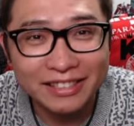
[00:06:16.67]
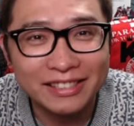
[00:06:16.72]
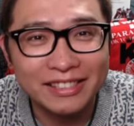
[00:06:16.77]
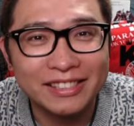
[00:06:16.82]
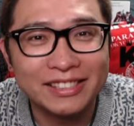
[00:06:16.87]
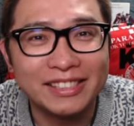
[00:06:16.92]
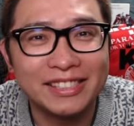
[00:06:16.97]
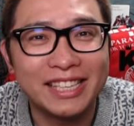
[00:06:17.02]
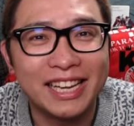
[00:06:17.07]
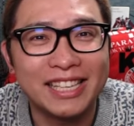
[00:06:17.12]

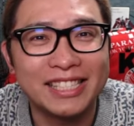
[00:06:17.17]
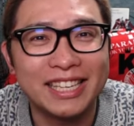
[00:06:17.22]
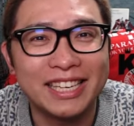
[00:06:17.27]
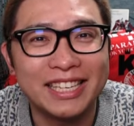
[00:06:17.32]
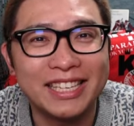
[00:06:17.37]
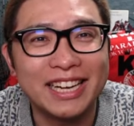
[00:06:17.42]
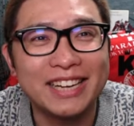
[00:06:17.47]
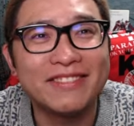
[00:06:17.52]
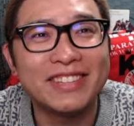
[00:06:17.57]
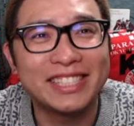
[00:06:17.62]
水平線
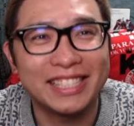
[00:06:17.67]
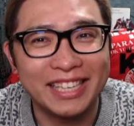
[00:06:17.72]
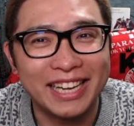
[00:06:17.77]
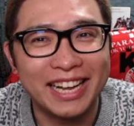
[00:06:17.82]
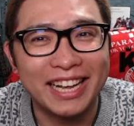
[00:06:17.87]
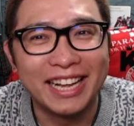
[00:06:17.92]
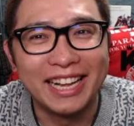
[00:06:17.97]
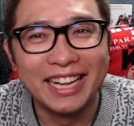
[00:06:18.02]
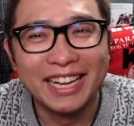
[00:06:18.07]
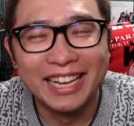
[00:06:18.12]
光りました
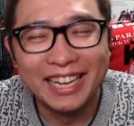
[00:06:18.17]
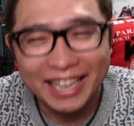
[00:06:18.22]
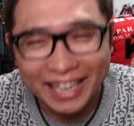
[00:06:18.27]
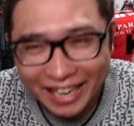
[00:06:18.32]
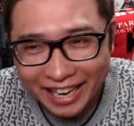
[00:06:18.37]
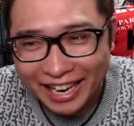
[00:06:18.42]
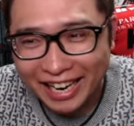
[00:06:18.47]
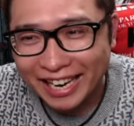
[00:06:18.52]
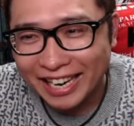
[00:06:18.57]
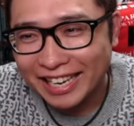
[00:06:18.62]
ね
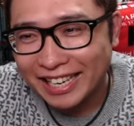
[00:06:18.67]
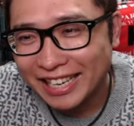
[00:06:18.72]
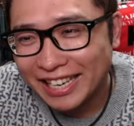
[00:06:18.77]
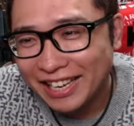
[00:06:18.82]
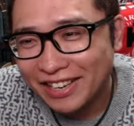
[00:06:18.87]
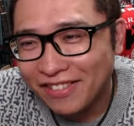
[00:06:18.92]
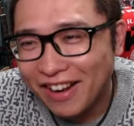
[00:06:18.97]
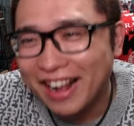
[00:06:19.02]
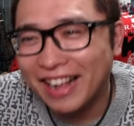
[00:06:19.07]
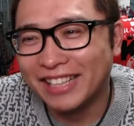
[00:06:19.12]
はい
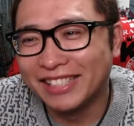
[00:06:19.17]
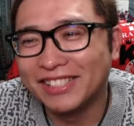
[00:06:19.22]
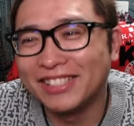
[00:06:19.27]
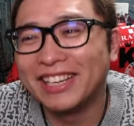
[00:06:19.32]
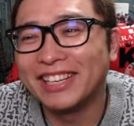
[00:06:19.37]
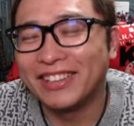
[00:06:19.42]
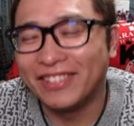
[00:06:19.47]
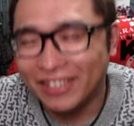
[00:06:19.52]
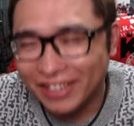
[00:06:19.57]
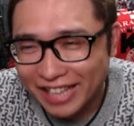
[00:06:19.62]
まあそん
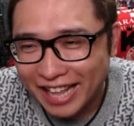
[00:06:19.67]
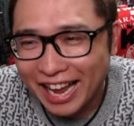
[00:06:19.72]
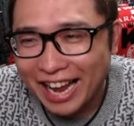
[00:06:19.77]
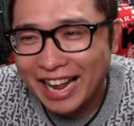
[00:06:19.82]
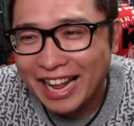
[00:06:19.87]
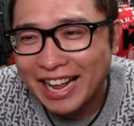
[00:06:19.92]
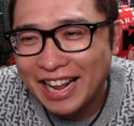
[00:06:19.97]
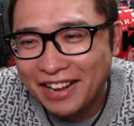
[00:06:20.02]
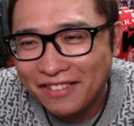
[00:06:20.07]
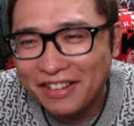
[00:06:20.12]
なところで
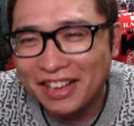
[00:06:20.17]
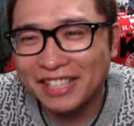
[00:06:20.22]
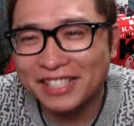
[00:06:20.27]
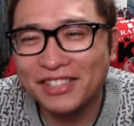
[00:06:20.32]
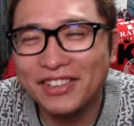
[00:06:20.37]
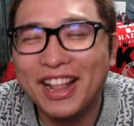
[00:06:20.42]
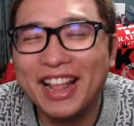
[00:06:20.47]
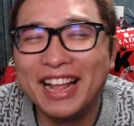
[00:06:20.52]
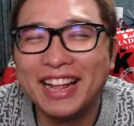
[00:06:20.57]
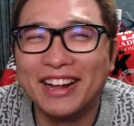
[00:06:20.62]
まあそ
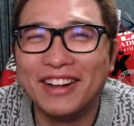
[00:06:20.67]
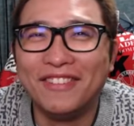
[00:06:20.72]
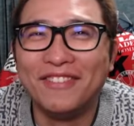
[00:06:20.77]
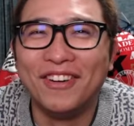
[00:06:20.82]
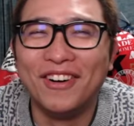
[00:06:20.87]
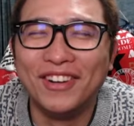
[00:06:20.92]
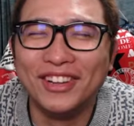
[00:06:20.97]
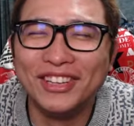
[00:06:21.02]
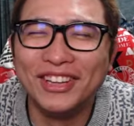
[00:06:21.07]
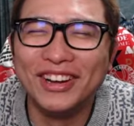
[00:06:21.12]

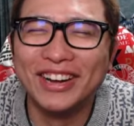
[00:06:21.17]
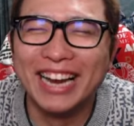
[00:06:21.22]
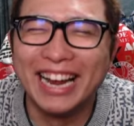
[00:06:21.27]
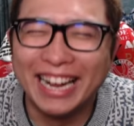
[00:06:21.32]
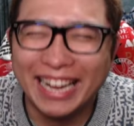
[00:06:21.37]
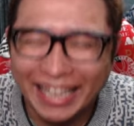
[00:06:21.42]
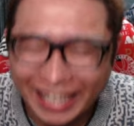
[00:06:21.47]
もうどうや